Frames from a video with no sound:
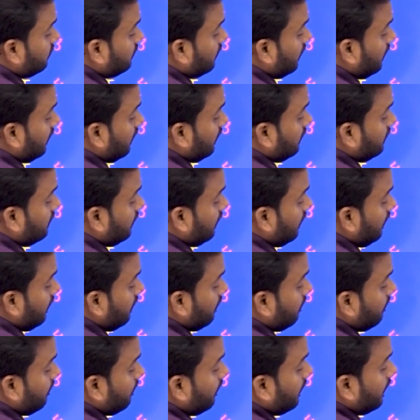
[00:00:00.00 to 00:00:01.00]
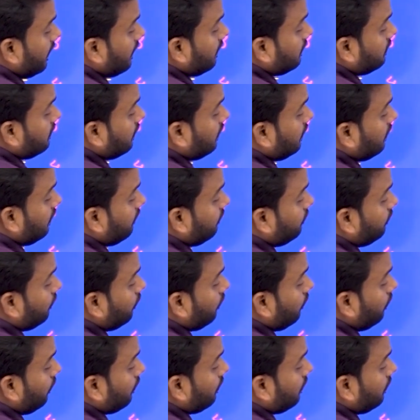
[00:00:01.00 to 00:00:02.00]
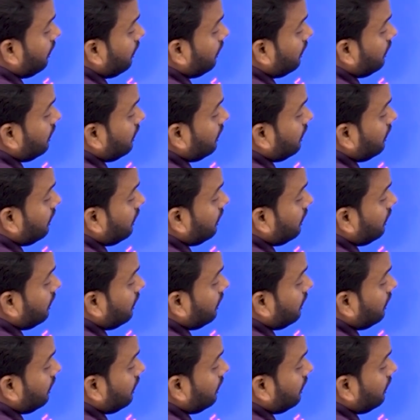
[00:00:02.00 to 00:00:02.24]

थर्टी थ्री थर्टी फोर